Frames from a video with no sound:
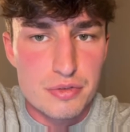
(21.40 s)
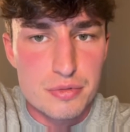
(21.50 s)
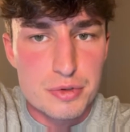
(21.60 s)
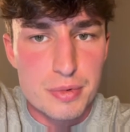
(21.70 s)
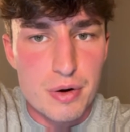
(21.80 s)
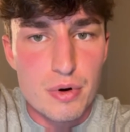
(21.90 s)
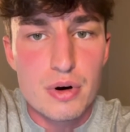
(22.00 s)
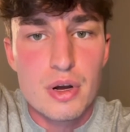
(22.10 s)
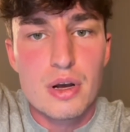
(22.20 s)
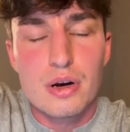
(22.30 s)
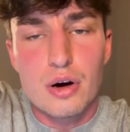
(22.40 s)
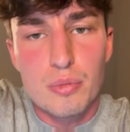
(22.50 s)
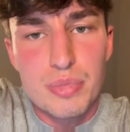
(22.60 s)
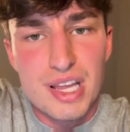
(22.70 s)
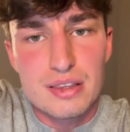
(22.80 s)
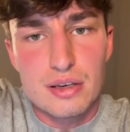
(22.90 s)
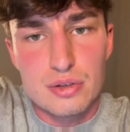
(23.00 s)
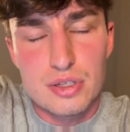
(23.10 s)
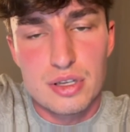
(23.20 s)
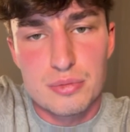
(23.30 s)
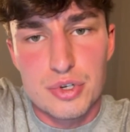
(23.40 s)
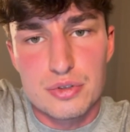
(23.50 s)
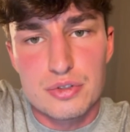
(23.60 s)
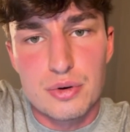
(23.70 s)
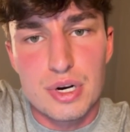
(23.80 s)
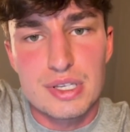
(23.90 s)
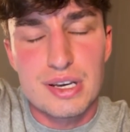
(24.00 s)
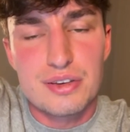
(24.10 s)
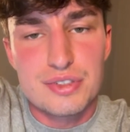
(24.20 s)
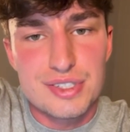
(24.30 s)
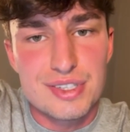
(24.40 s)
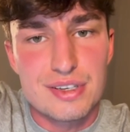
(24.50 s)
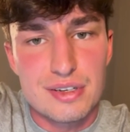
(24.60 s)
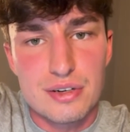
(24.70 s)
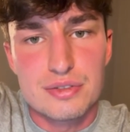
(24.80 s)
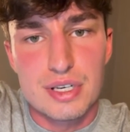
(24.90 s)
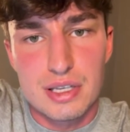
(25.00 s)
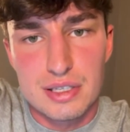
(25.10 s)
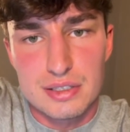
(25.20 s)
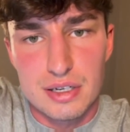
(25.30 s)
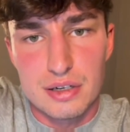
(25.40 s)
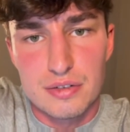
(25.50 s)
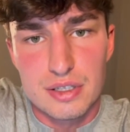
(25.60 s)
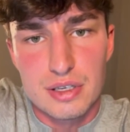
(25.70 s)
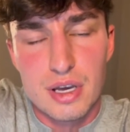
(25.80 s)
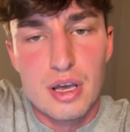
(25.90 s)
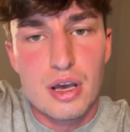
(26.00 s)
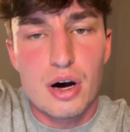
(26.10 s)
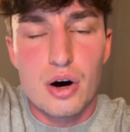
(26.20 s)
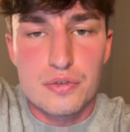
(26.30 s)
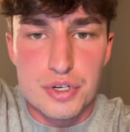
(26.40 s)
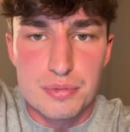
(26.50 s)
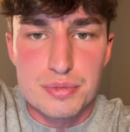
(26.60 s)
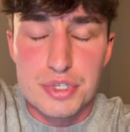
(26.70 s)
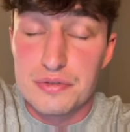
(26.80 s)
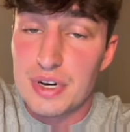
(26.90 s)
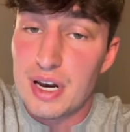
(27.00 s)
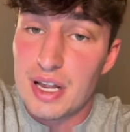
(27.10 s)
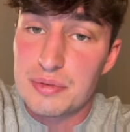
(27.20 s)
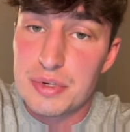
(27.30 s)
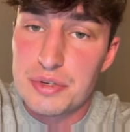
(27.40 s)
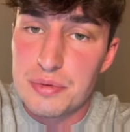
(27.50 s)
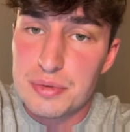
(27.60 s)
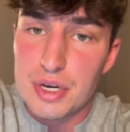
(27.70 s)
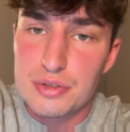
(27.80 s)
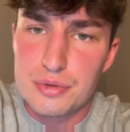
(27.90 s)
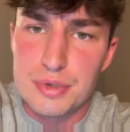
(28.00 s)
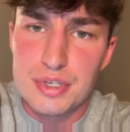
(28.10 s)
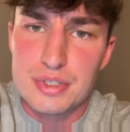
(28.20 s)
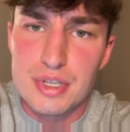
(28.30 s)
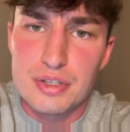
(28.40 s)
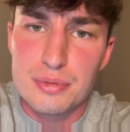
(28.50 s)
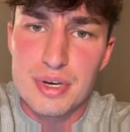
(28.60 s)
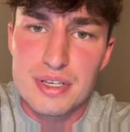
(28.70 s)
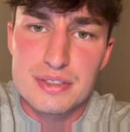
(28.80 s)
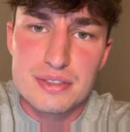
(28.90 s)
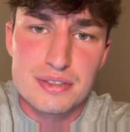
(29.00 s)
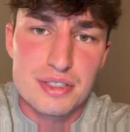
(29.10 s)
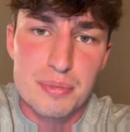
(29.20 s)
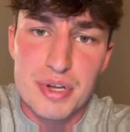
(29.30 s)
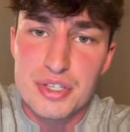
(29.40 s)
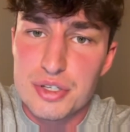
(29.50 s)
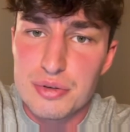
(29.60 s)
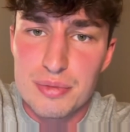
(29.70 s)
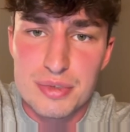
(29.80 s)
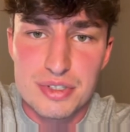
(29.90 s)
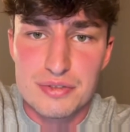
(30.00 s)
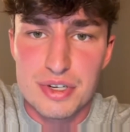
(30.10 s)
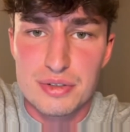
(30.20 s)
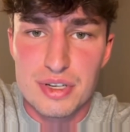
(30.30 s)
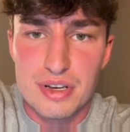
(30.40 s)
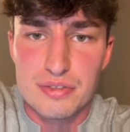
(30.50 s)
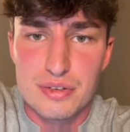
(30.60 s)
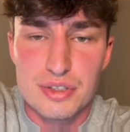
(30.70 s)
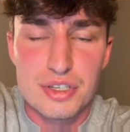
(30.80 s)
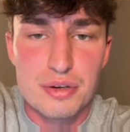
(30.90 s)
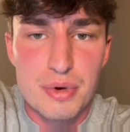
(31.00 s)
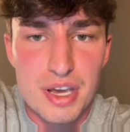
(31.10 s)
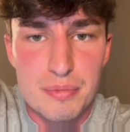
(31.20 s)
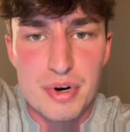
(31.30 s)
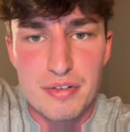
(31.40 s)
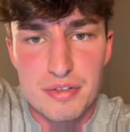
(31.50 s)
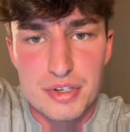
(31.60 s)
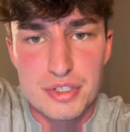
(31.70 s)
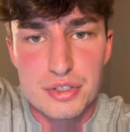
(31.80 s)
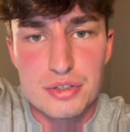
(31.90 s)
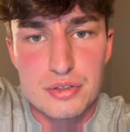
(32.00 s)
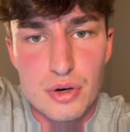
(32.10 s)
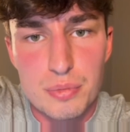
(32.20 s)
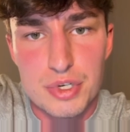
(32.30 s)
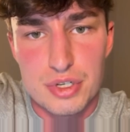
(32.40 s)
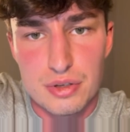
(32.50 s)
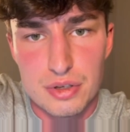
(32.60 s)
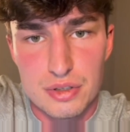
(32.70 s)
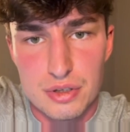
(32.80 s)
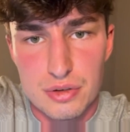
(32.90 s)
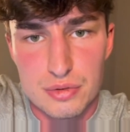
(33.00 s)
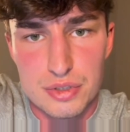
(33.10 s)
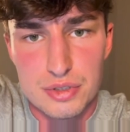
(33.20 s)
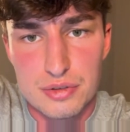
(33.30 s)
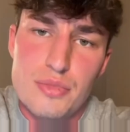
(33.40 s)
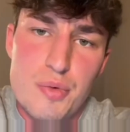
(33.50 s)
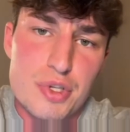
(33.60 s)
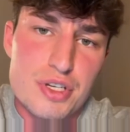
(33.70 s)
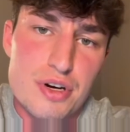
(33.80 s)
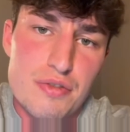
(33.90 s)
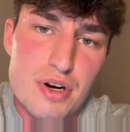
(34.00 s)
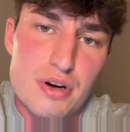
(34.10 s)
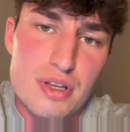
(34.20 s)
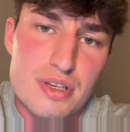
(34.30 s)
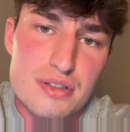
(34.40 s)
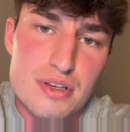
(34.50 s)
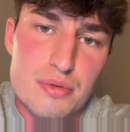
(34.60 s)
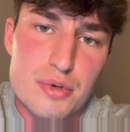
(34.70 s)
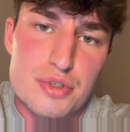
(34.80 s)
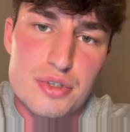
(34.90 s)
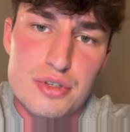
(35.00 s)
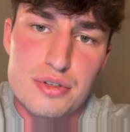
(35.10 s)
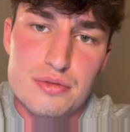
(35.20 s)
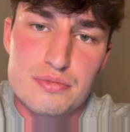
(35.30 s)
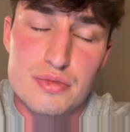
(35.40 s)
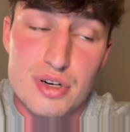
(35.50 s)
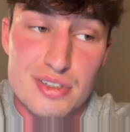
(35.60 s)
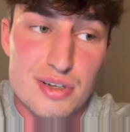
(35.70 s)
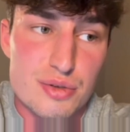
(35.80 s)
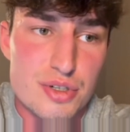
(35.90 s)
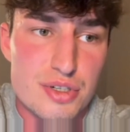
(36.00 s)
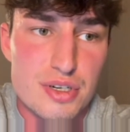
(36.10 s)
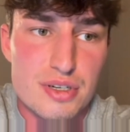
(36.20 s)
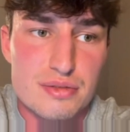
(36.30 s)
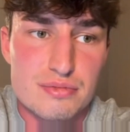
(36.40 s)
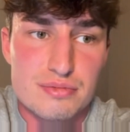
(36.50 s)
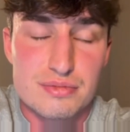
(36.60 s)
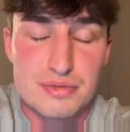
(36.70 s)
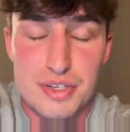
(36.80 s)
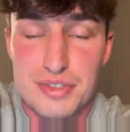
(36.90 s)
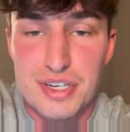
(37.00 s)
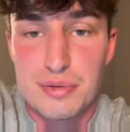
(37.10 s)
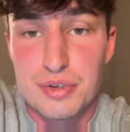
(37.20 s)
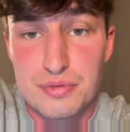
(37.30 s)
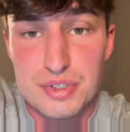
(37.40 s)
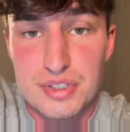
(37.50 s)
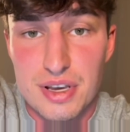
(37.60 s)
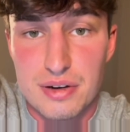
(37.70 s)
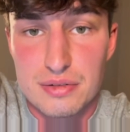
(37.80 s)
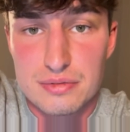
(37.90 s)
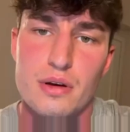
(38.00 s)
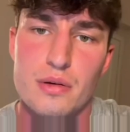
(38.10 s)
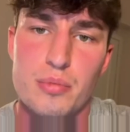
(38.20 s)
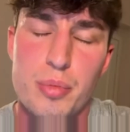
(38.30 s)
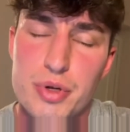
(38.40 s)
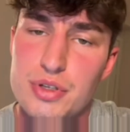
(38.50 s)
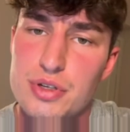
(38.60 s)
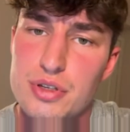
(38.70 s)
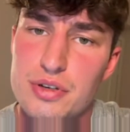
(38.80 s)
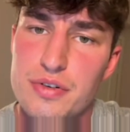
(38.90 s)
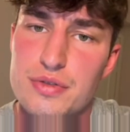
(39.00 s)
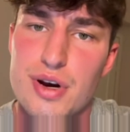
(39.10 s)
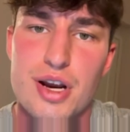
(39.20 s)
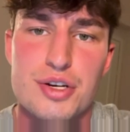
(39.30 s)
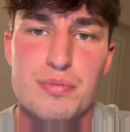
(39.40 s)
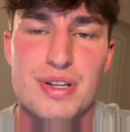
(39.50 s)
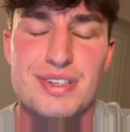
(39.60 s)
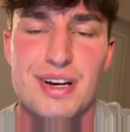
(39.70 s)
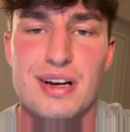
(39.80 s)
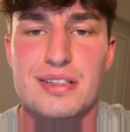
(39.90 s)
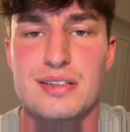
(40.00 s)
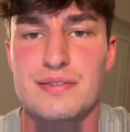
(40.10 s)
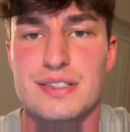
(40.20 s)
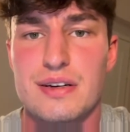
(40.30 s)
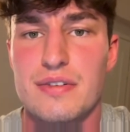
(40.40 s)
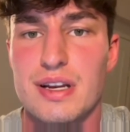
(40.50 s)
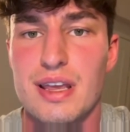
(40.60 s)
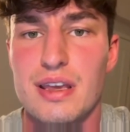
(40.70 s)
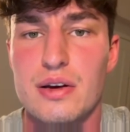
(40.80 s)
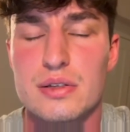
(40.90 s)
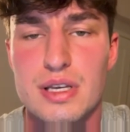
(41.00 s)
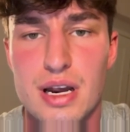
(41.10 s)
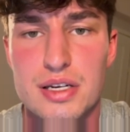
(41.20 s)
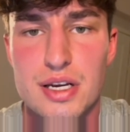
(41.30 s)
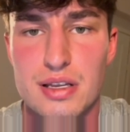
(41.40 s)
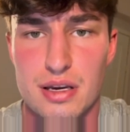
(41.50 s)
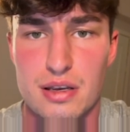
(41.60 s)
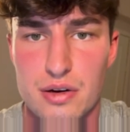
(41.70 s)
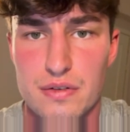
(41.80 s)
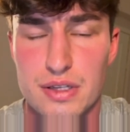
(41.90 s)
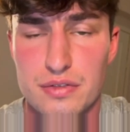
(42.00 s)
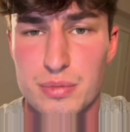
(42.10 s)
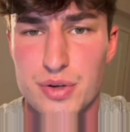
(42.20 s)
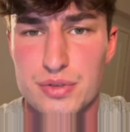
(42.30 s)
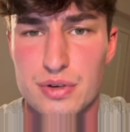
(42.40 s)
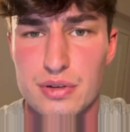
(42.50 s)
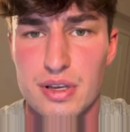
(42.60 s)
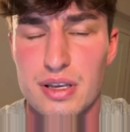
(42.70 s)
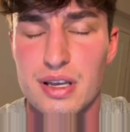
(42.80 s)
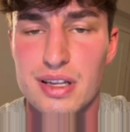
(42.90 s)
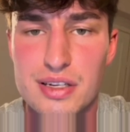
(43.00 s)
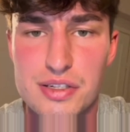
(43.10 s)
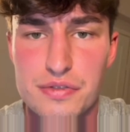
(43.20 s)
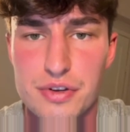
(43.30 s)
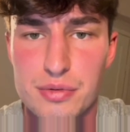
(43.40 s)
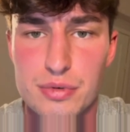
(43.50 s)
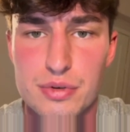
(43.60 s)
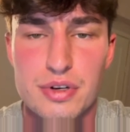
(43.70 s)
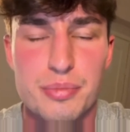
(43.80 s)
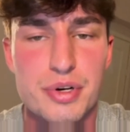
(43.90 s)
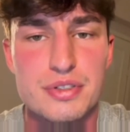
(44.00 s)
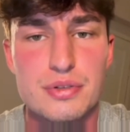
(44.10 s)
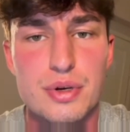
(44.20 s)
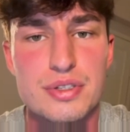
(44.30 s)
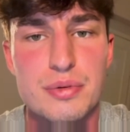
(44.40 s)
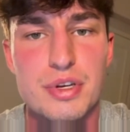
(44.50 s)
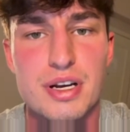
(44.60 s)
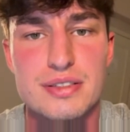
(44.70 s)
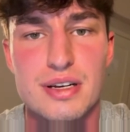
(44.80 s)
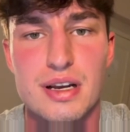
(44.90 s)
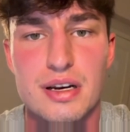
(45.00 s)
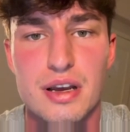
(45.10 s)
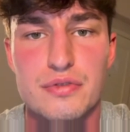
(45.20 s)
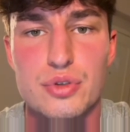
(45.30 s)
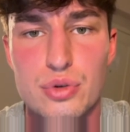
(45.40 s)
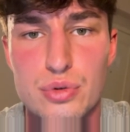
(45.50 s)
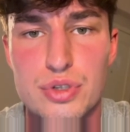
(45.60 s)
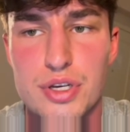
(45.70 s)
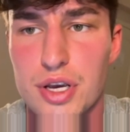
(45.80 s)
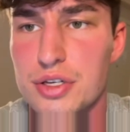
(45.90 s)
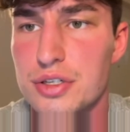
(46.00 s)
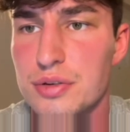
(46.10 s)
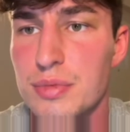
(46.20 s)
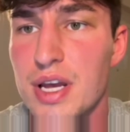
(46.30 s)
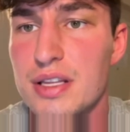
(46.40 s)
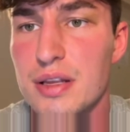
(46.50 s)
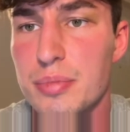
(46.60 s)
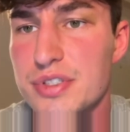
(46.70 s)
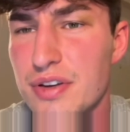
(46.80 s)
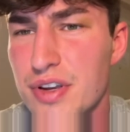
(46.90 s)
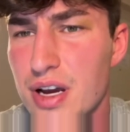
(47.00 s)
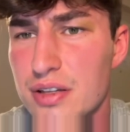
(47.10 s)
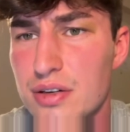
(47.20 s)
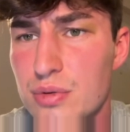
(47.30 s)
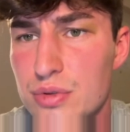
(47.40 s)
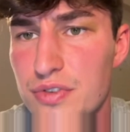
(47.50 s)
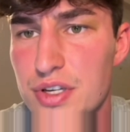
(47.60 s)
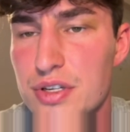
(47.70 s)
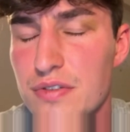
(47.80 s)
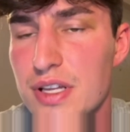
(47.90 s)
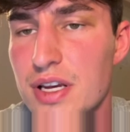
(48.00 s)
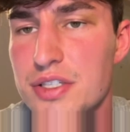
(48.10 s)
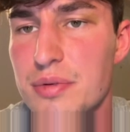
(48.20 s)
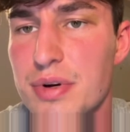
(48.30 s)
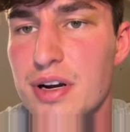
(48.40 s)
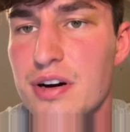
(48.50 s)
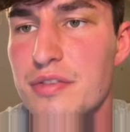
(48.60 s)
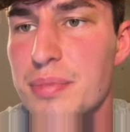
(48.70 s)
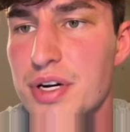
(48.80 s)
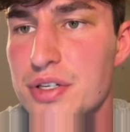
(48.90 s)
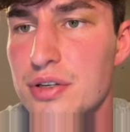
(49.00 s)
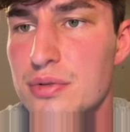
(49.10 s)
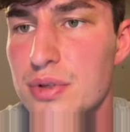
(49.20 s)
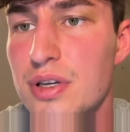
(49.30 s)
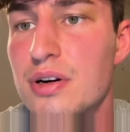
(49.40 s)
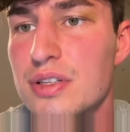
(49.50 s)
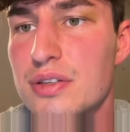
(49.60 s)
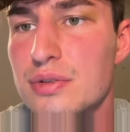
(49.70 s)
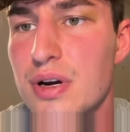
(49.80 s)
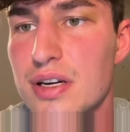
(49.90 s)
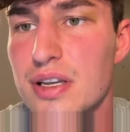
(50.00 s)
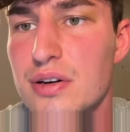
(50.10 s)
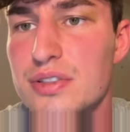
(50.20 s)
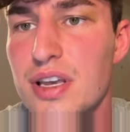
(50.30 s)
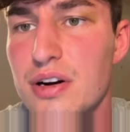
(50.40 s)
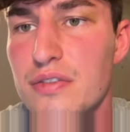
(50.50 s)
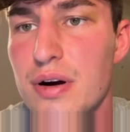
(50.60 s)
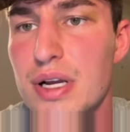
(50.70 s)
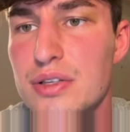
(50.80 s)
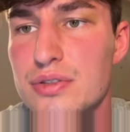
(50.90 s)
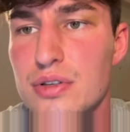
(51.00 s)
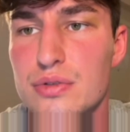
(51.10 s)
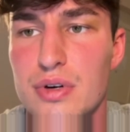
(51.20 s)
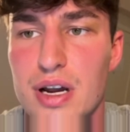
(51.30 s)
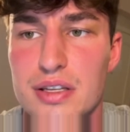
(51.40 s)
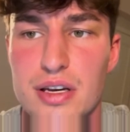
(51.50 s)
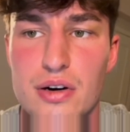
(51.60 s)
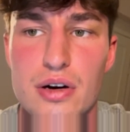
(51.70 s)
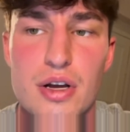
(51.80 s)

to wybrzmiało, kompletnie odcinam się od Stewarta i wszystkich jego wstrętnych zachowań. Owszem, przez wiele lat byliśmy przyjaciółmi, natomiast nie patrzyłem nigdy w jego telefon i nie miałem prawa wiedzieć, co pisze do innych ludzi. Mimo naszej wieloletniej znajomości okazało się, że nie wiedziałem o nim wszystkiego. Po podniesionych we wczorajszym materiale Sylwestra Wardęgi oskarżeniach kierowanych w moją stronę i analizie filmu, reprezentująca mnie kancelaria w dniu dzisiejszym na podstawie artykułu 212 paragraf 1 i 2 kodeksu karnego skierowała do sądu karnego